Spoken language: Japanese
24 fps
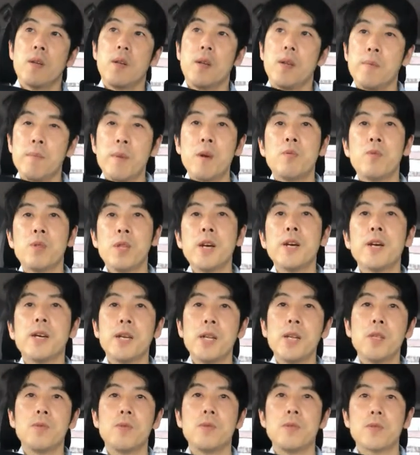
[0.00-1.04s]
えーまあ普段か
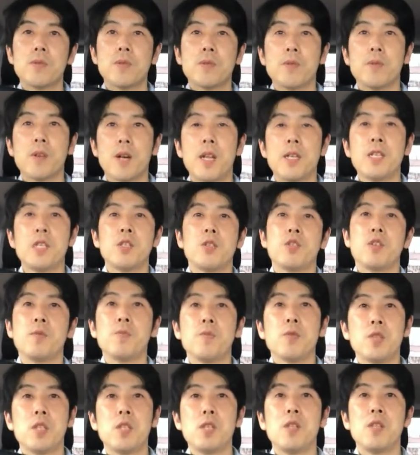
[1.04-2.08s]
らのその感謝の気
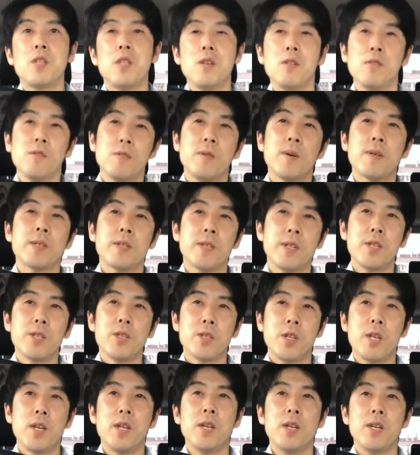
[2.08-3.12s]
持ちっていうのを忘れず
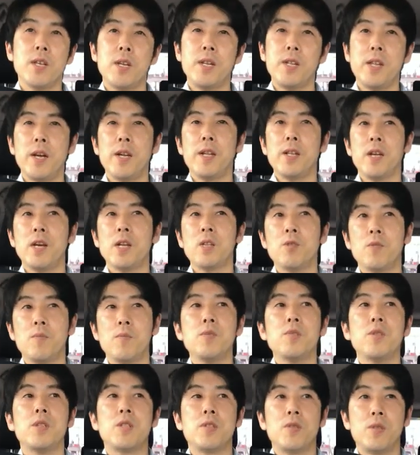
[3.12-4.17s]
にいたいなと
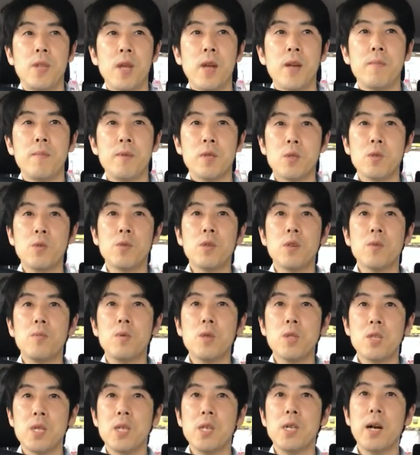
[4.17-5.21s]
思うんですよね、まあ、その気
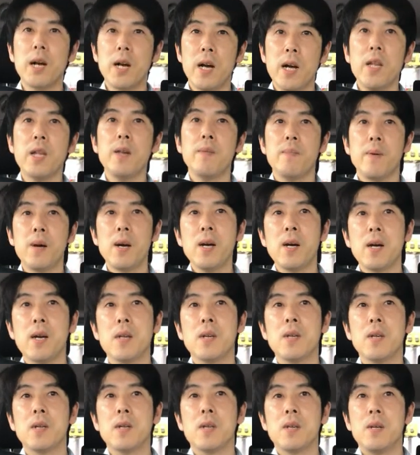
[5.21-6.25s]
持ちがあれば、
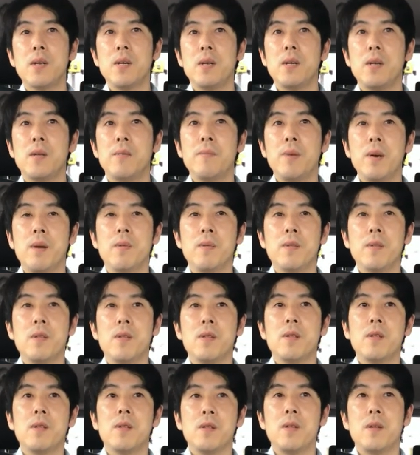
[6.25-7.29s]
えー、まあ
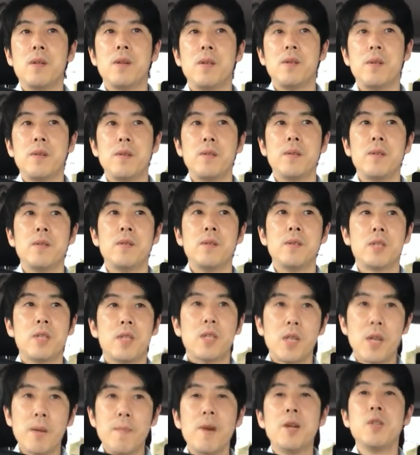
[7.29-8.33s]

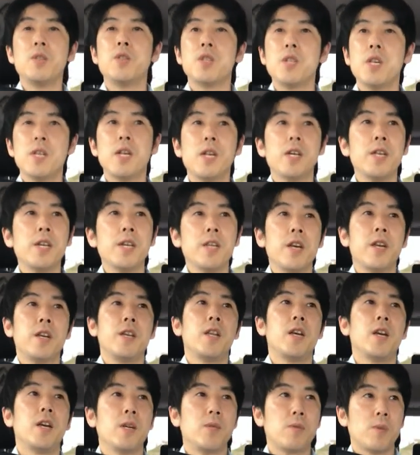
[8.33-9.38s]
絶対毎月行かなきゃいけ
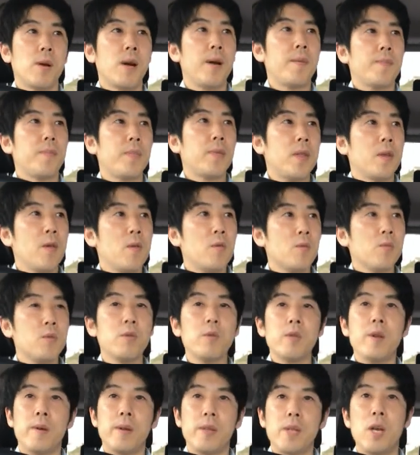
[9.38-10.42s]
ないかとかっていうこ
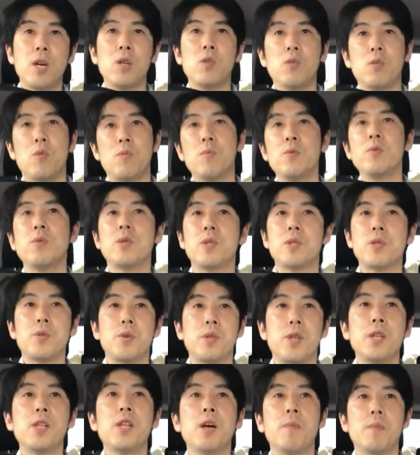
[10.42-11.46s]
とではないと思うんですよ
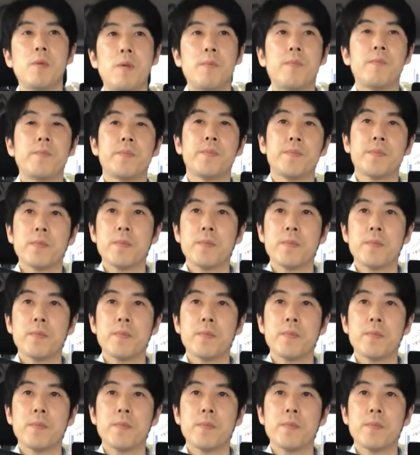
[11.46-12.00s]
ね多分